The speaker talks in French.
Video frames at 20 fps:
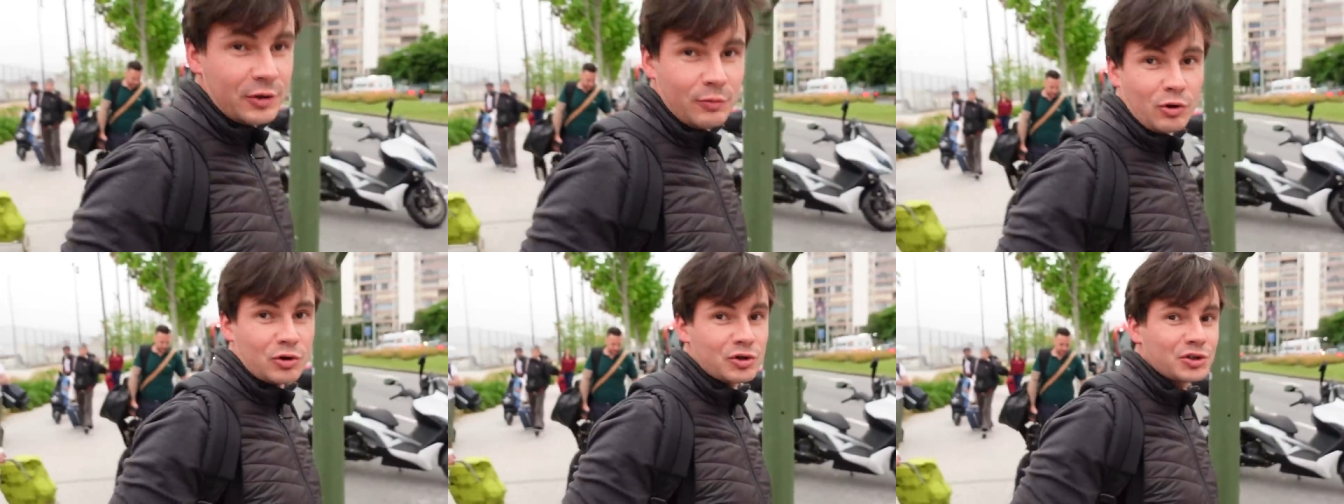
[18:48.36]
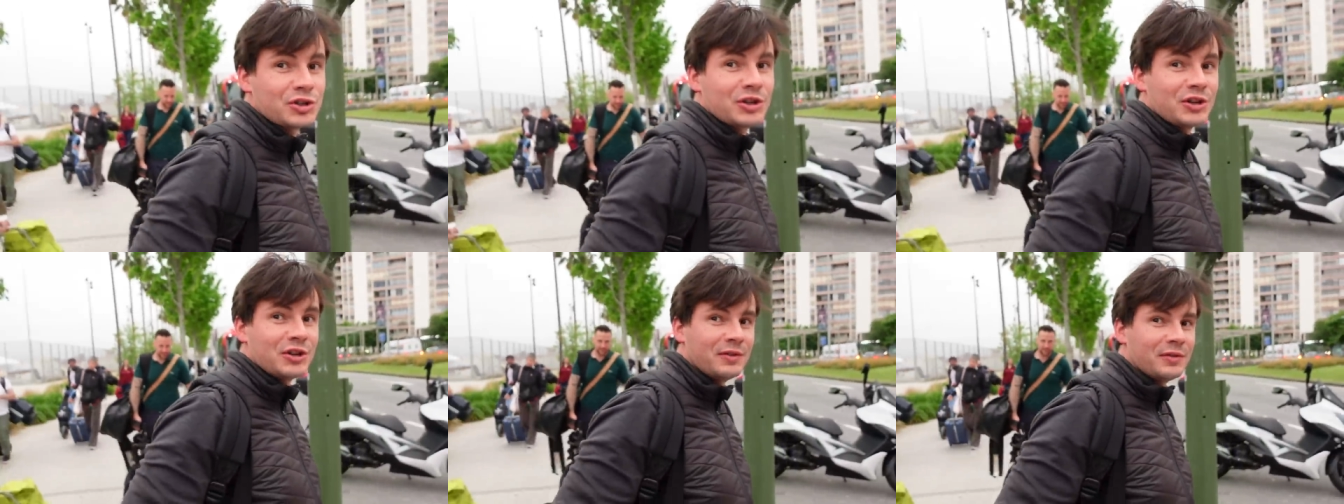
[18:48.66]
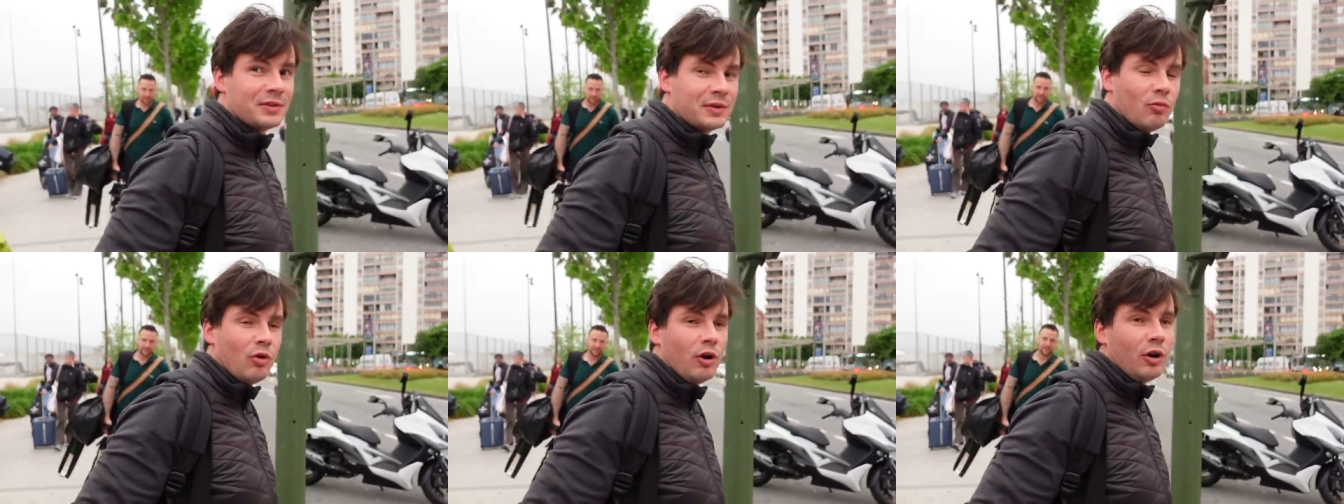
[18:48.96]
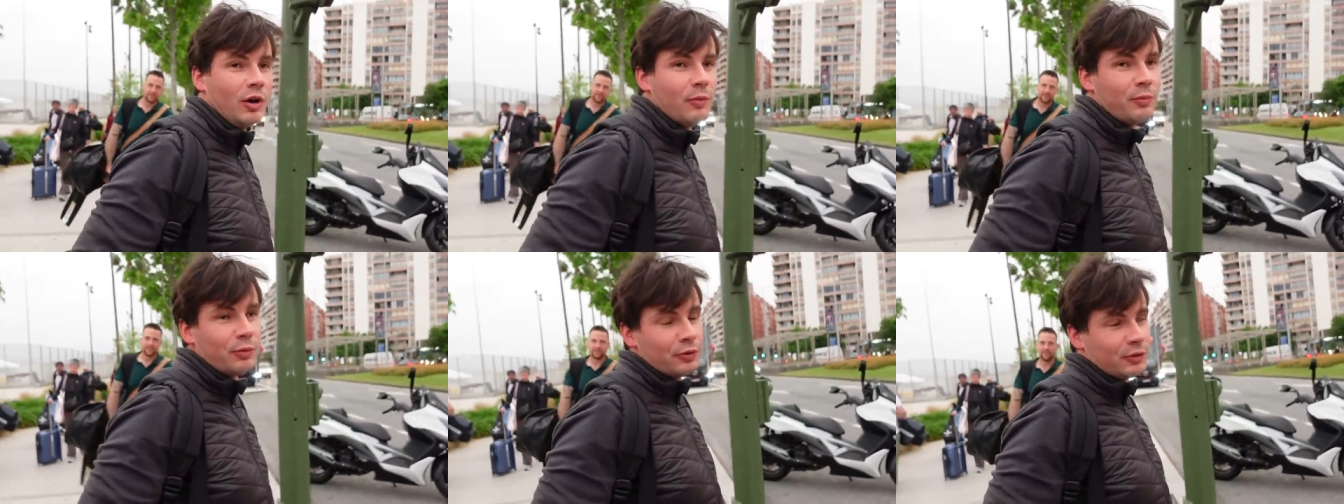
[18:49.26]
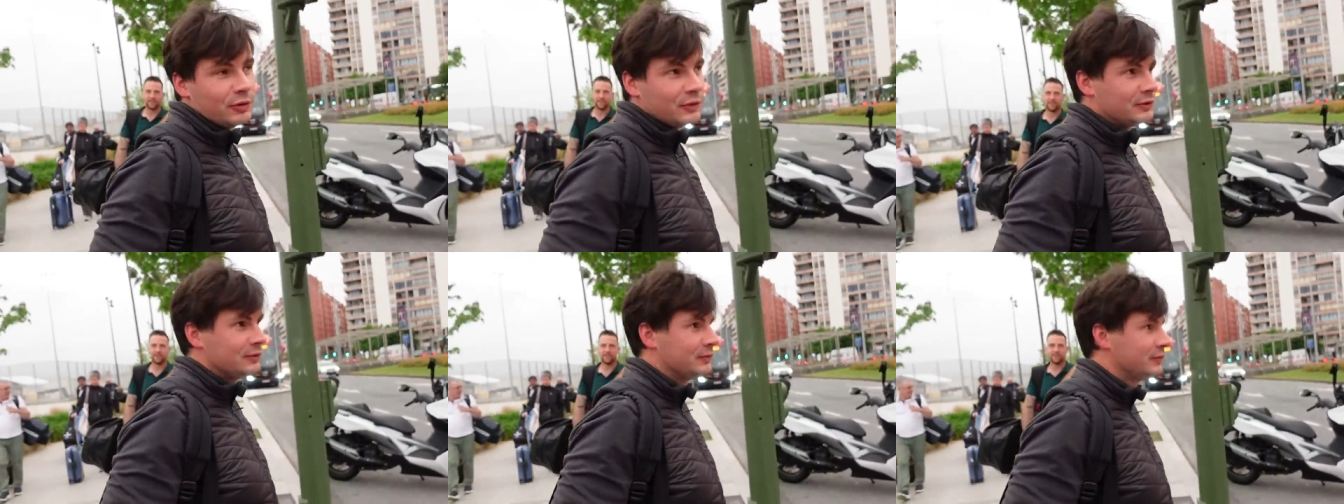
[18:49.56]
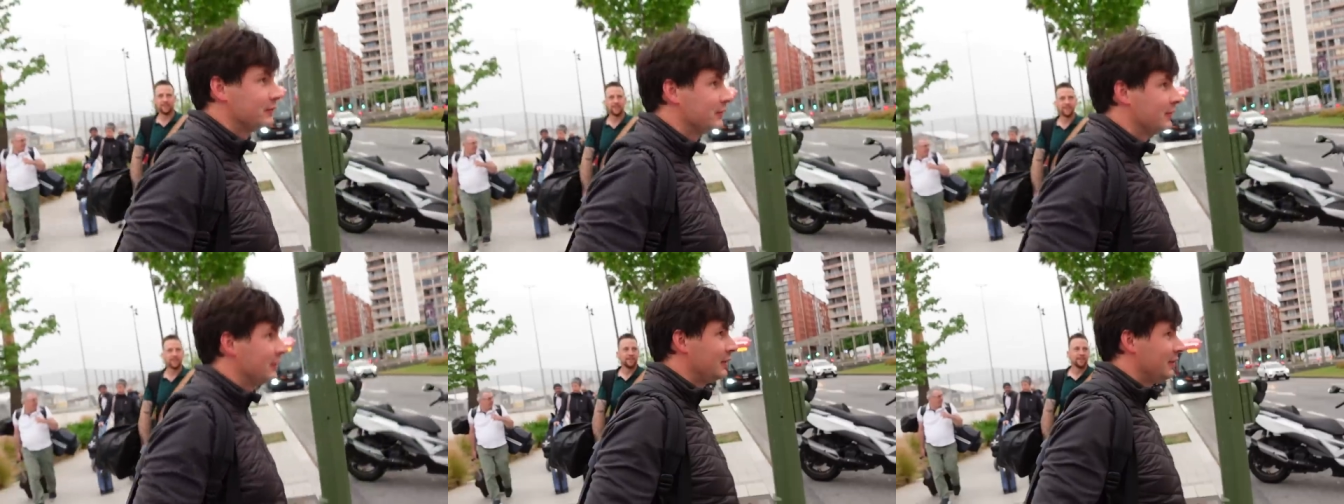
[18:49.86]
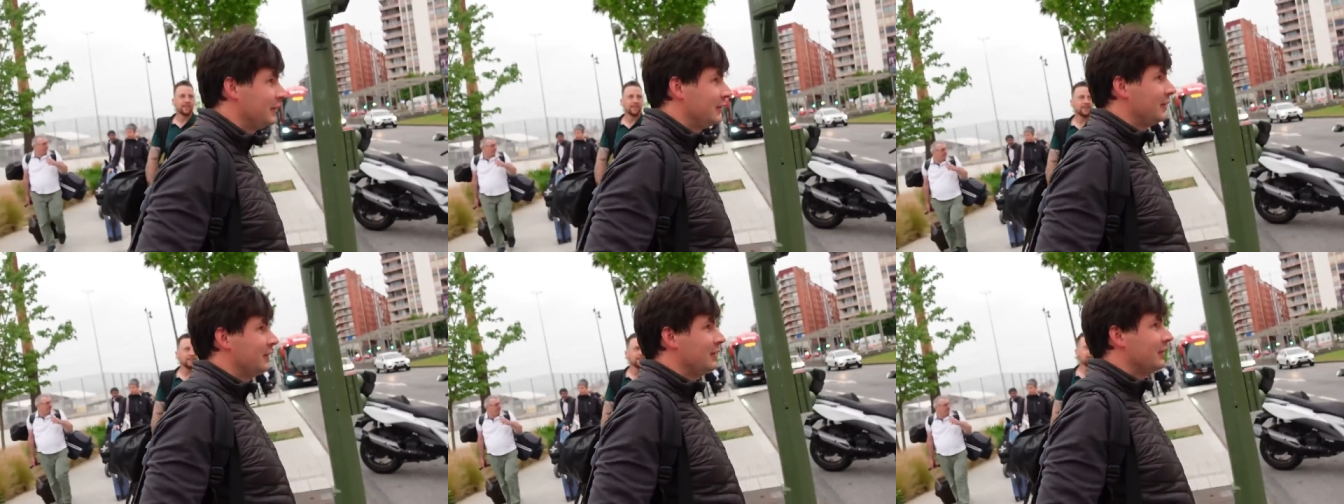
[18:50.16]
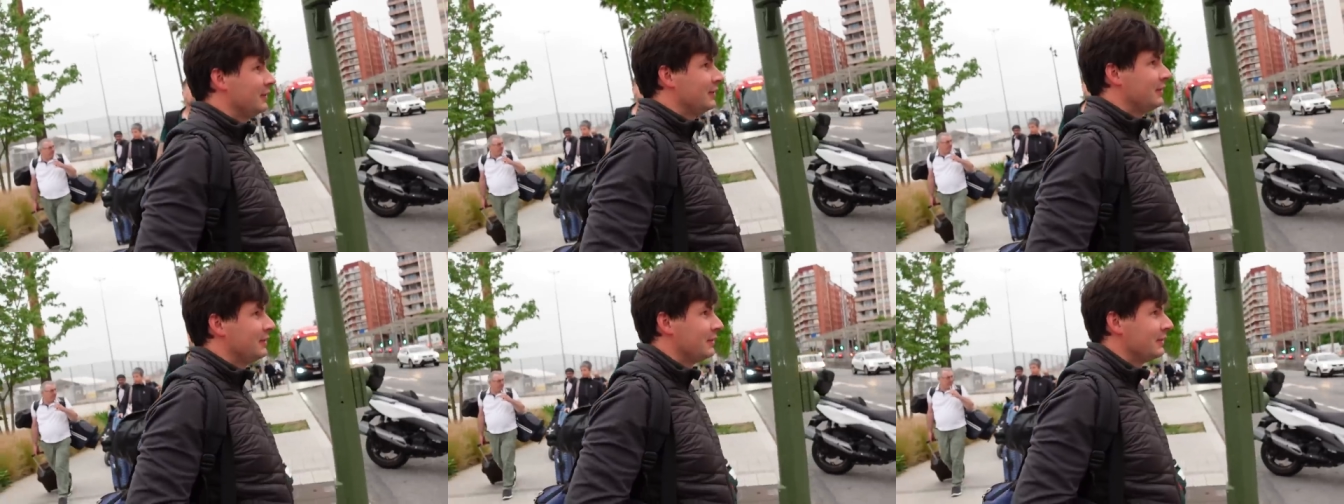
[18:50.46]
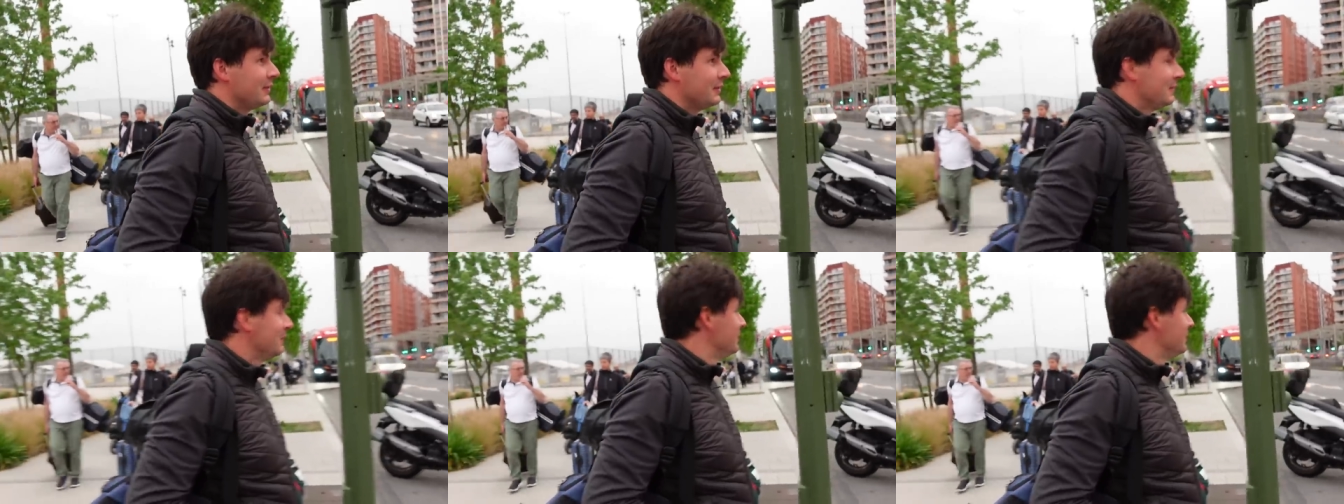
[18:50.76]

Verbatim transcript: et manger et boire un peu. Voilà, euh, je pense que ça.